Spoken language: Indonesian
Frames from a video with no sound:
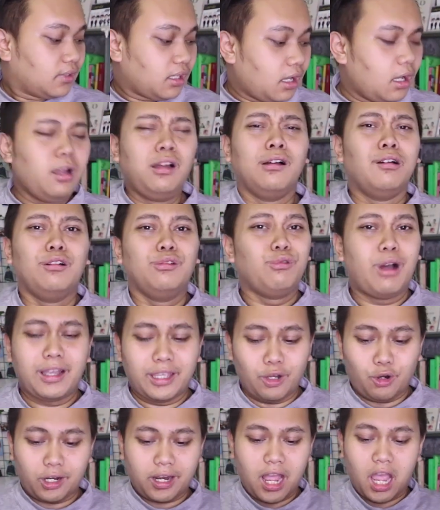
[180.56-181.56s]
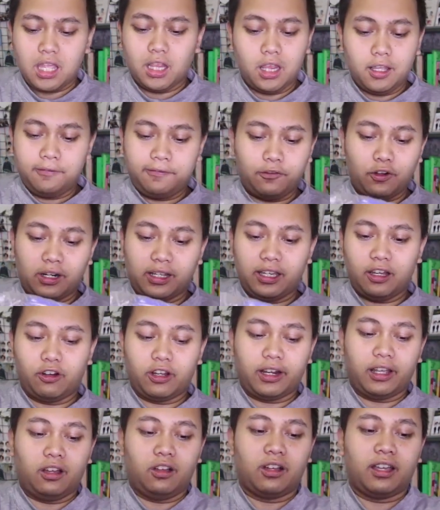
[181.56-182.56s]
Ah, One Korea, I love One
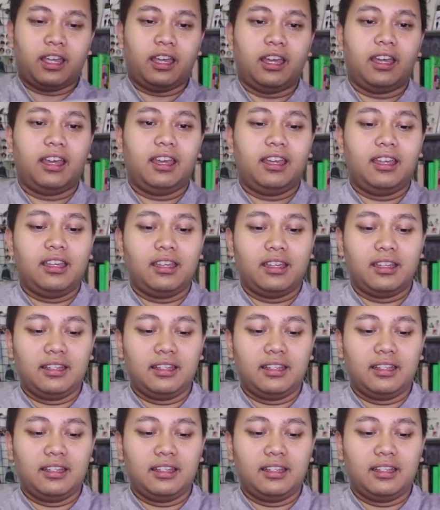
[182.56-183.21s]
Korea, oke. Okay.